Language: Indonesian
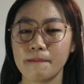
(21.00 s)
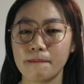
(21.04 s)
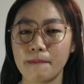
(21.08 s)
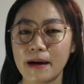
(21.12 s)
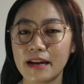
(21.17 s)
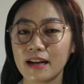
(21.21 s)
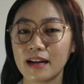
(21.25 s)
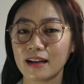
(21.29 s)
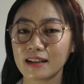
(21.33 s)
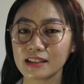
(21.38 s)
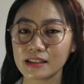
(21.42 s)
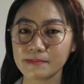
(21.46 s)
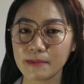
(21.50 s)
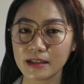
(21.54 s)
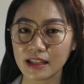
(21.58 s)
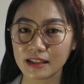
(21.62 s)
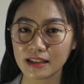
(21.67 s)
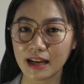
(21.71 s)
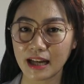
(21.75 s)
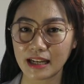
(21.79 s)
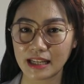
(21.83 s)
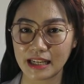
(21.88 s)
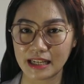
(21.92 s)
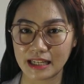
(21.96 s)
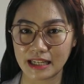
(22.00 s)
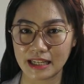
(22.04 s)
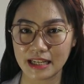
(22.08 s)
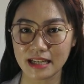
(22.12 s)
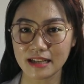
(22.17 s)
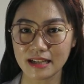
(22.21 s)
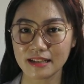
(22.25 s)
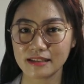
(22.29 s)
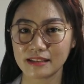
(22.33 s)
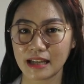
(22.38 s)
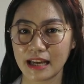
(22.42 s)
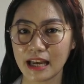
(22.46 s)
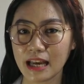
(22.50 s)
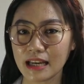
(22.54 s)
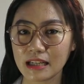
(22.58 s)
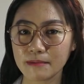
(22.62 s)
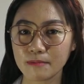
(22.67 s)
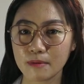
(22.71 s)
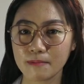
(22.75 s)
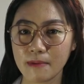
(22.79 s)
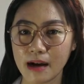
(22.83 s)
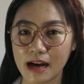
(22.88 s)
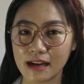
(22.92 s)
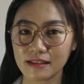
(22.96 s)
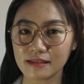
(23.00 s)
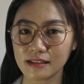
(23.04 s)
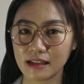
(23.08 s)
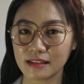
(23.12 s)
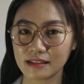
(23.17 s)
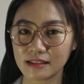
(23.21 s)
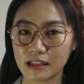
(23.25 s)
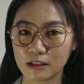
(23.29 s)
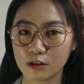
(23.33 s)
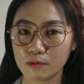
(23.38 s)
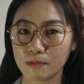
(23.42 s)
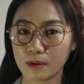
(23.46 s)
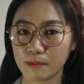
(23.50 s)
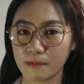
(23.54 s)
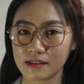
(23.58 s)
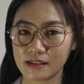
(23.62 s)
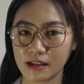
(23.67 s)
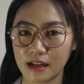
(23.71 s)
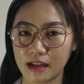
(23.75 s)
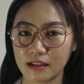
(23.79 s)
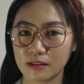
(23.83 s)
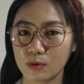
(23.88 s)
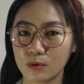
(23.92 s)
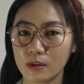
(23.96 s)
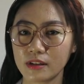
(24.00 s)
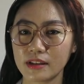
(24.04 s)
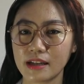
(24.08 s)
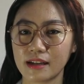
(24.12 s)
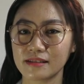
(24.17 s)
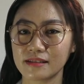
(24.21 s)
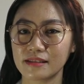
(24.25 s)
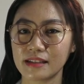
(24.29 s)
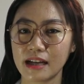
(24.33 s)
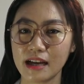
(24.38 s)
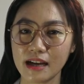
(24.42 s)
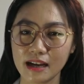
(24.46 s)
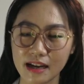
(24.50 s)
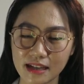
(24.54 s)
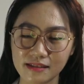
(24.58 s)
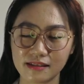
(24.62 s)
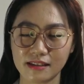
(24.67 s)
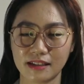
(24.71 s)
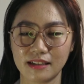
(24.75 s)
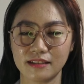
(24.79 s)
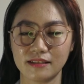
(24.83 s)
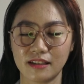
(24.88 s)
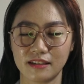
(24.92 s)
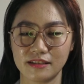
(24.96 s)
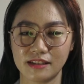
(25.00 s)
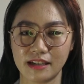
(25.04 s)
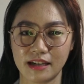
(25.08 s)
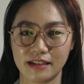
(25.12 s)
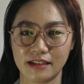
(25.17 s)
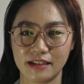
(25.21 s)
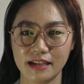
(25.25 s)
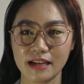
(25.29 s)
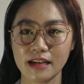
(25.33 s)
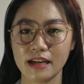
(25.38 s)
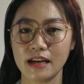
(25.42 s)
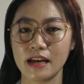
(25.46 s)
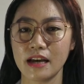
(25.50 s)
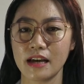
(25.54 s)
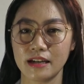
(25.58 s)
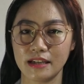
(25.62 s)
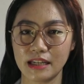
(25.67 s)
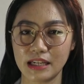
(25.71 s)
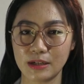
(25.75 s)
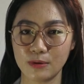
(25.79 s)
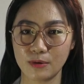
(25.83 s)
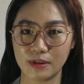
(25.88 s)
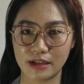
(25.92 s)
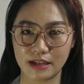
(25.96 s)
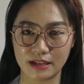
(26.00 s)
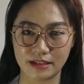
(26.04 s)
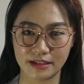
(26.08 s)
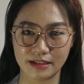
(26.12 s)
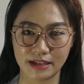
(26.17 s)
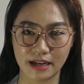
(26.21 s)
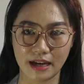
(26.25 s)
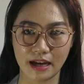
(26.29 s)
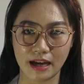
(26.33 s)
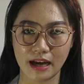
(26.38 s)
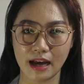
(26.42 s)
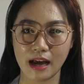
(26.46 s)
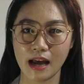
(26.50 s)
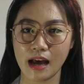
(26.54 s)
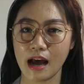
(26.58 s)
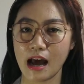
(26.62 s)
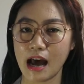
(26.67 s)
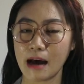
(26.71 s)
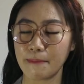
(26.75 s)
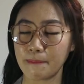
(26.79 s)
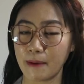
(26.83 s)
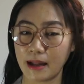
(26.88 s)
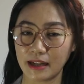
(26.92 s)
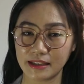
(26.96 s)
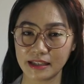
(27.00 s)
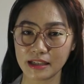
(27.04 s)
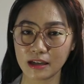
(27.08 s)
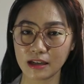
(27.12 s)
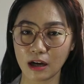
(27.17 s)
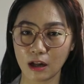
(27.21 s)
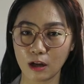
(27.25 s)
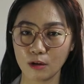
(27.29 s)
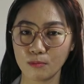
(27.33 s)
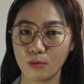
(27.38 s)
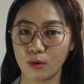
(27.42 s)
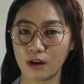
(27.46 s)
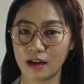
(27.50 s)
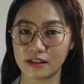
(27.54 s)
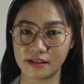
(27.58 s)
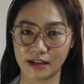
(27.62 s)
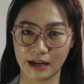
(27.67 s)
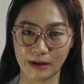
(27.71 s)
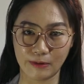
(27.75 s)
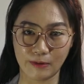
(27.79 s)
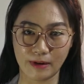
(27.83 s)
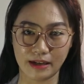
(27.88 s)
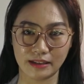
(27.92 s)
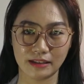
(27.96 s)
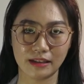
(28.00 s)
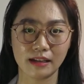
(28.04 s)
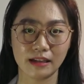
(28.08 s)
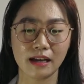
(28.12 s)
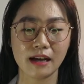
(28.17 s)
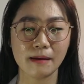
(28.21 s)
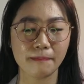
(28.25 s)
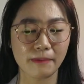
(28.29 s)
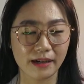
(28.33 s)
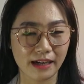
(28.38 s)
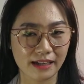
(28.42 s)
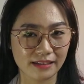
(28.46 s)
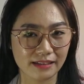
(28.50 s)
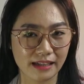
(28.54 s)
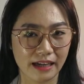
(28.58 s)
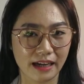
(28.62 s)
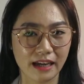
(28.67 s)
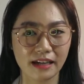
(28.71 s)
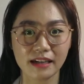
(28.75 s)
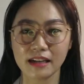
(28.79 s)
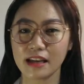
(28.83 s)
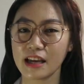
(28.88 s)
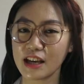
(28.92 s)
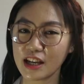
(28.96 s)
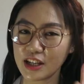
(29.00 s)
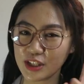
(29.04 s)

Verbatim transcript: Pada kesempatan kali ini, saya ingin membahas salah satu permasalahan kulit yang sangat sering terjadi di Indonesia, apalagi kalau bukan jerawat. Penasaran?